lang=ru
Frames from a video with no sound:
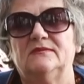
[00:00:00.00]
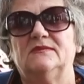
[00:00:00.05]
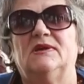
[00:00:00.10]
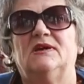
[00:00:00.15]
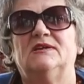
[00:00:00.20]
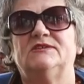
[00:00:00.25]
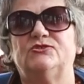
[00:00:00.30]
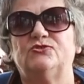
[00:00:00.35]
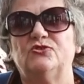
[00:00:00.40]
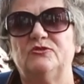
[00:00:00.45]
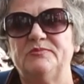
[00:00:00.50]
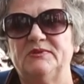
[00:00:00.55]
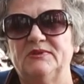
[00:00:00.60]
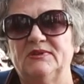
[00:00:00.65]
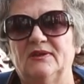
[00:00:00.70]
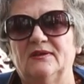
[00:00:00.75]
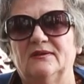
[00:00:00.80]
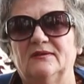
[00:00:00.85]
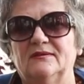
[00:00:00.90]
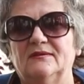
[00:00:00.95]

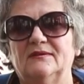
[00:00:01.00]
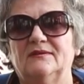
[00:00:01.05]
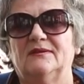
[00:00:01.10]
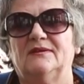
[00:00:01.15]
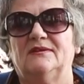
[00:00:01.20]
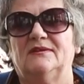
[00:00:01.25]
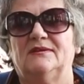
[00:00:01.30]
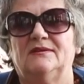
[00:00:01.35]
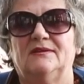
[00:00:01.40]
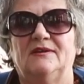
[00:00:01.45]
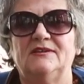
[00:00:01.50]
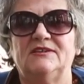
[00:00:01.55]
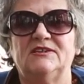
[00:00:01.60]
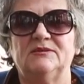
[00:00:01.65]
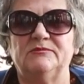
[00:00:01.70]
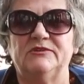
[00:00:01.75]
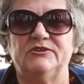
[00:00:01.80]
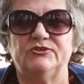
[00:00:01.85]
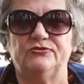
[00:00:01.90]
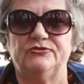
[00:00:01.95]
Особенно это
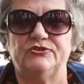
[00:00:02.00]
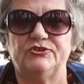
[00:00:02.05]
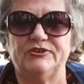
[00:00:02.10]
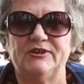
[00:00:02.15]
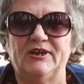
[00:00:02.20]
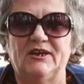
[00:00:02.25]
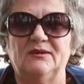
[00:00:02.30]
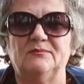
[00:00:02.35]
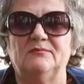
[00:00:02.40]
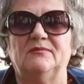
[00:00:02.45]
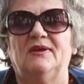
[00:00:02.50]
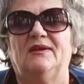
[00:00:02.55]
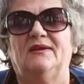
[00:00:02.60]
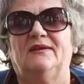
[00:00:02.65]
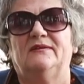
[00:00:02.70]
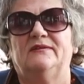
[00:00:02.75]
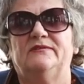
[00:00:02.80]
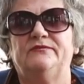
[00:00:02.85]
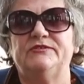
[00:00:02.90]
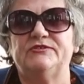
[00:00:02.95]
мы ощущаем
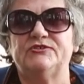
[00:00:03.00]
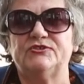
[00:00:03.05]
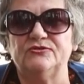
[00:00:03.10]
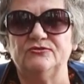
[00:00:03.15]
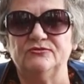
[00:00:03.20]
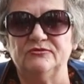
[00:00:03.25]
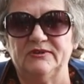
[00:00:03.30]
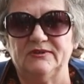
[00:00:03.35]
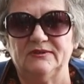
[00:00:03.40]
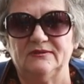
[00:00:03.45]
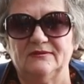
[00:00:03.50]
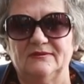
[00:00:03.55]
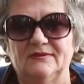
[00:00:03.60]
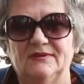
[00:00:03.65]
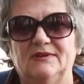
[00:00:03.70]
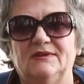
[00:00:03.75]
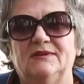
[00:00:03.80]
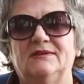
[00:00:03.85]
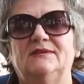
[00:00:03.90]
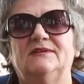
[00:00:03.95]
весной,
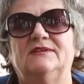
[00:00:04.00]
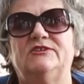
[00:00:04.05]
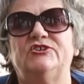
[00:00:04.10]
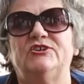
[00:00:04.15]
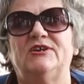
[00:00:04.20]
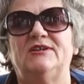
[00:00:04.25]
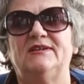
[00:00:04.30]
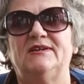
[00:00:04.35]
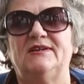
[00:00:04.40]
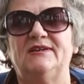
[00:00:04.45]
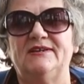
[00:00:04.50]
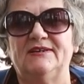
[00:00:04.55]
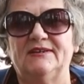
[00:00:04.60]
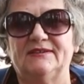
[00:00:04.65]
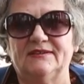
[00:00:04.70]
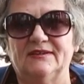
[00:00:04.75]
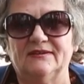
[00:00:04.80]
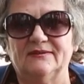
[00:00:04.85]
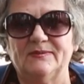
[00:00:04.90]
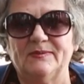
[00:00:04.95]
начало
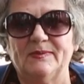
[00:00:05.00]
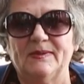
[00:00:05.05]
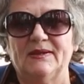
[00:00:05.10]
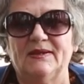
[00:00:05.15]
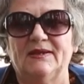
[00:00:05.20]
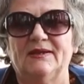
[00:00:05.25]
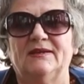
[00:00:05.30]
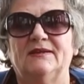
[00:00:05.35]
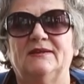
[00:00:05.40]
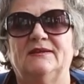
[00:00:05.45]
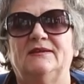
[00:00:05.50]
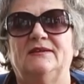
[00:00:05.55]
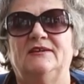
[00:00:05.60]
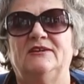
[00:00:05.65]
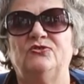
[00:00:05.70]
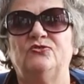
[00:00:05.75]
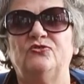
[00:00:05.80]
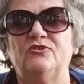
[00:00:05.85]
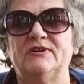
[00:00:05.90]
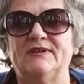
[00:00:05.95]
лета.
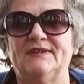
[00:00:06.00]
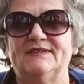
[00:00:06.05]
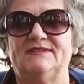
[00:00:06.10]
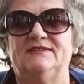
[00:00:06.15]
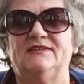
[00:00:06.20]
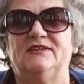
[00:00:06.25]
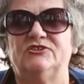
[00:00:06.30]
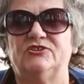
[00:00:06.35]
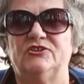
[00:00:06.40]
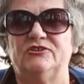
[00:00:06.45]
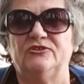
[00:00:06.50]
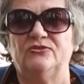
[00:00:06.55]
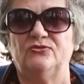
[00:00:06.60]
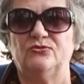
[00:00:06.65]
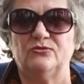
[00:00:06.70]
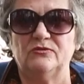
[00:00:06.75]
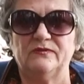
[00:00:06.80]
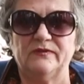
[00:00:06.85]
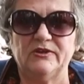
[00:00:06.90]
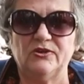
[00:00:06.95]
Иной раз даже не
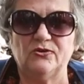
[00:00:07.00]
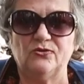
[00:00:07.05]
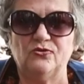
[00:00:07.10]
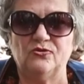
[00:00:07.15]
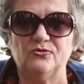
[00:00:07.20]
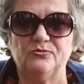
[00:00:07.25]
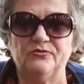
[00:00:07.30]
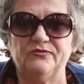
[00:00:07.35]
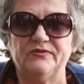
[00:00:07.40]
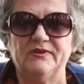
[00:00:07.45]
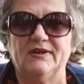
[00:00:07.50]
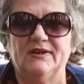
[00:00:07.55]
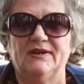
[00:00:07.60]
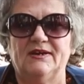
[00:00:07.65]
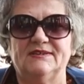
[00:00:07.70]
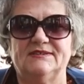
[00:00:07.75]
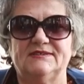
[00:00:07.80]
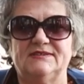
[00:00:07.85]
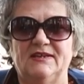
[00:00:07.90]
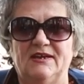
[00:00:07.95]
новая обувь,
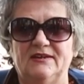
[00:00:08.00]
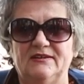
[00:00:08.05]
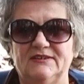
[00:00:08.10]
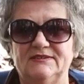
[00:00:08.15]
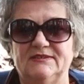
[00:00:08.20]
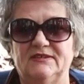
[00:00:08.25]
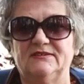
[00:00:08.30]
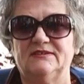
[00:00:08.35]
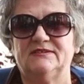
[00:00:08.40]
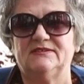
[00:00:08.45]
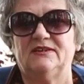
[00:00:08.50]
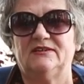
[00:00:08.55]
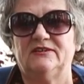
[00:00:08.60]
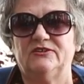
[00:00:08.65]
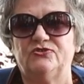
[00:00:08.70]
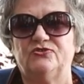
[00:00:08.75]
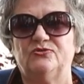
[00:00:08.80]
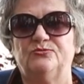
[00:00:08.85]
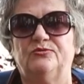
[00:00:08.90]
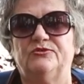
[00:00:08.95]
а старая, кстати,
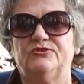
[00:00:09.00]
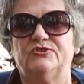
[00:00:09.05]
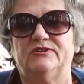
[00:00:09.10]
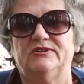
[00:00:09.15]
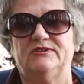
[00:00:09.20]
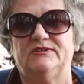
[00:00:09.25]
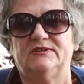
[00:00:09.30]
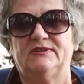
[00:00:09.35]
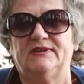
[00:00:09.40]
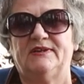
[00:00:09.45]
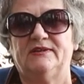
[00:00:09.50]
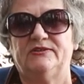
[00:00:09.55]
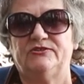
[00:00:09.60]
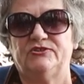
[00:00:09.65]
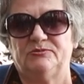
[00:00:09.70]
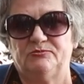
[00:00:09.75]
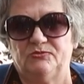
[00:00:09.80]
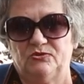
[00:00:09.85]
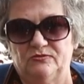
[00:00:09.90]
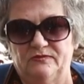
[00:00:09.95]
старая еще больше натирает,
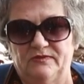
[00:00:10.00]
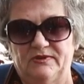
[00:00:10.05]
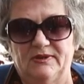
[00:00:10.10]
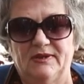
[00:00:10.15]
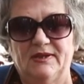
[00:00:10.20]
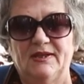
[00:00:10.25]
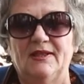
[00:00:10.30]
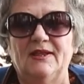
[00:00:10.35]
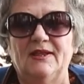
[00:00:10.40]
чем новая.